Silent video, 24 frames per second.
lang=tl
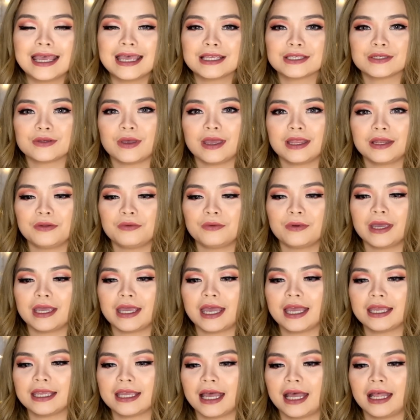So anyway,
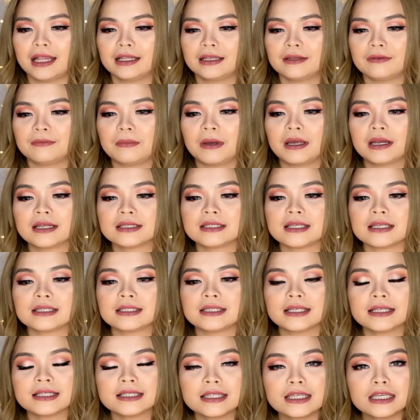ayan, para sa
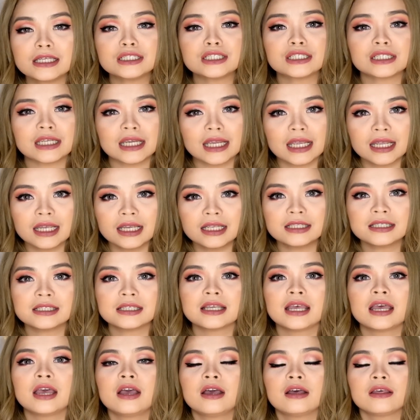16 shades,
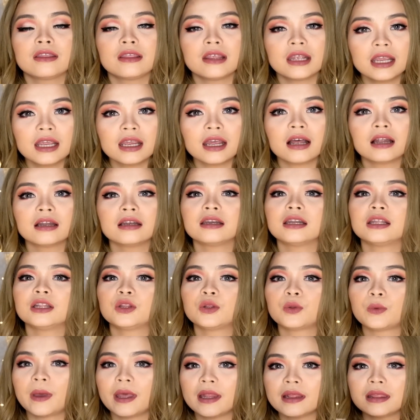320
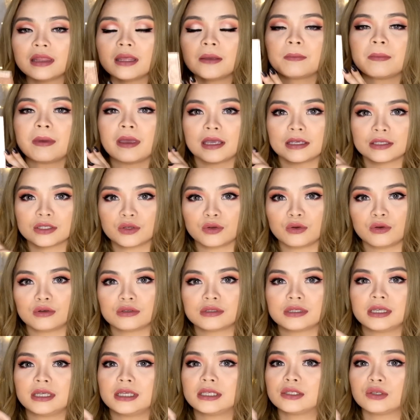
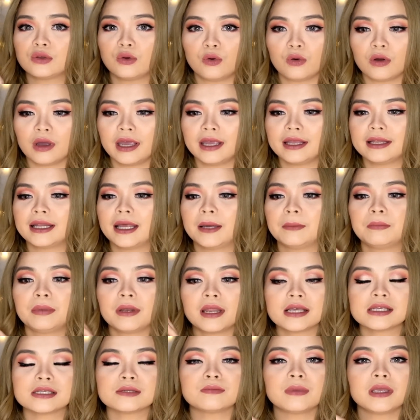pesos is okay na.
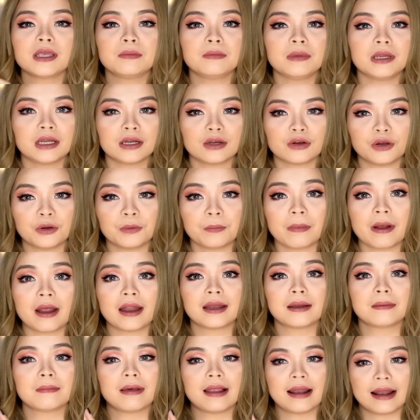Plus may mirror pa
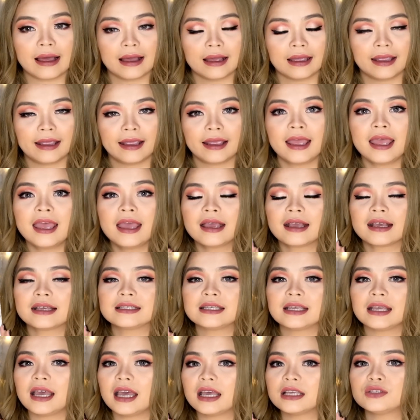na malaki.
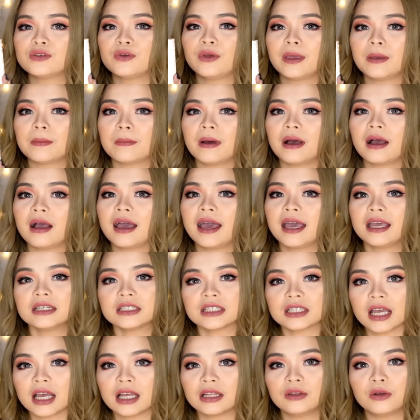Kasi guys, yung ibang
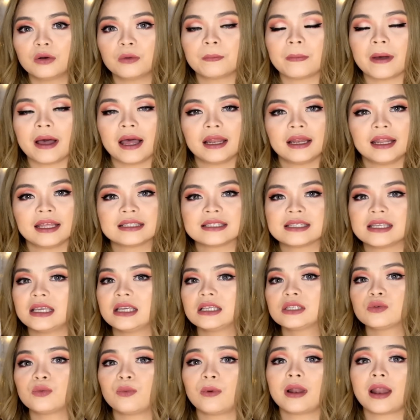eyeshadow palettes
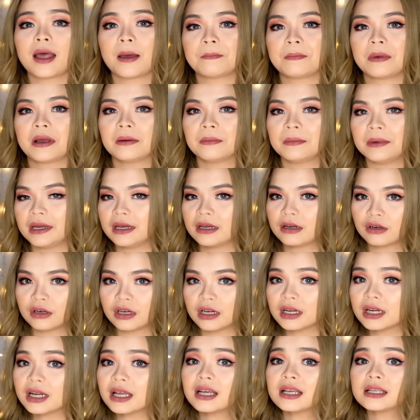is wala pang
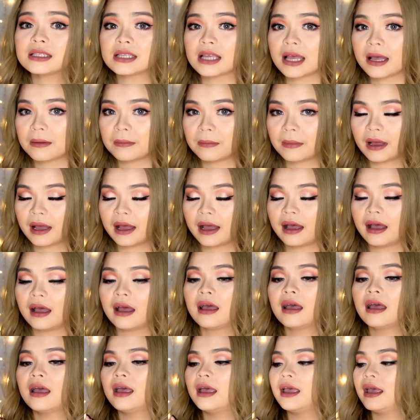mirror na kasama.
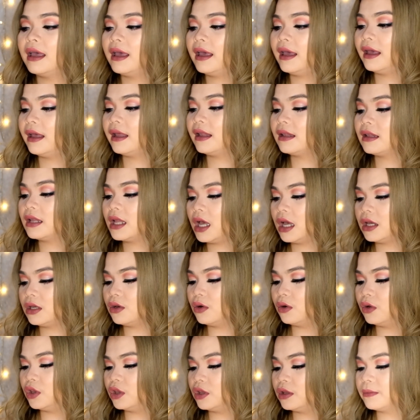And
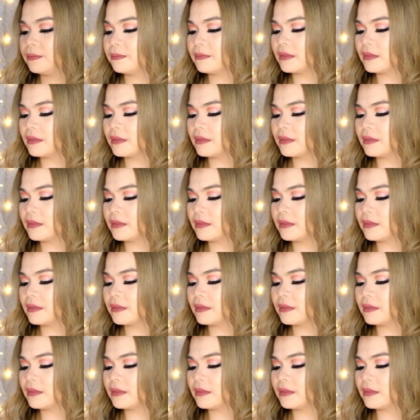ayun,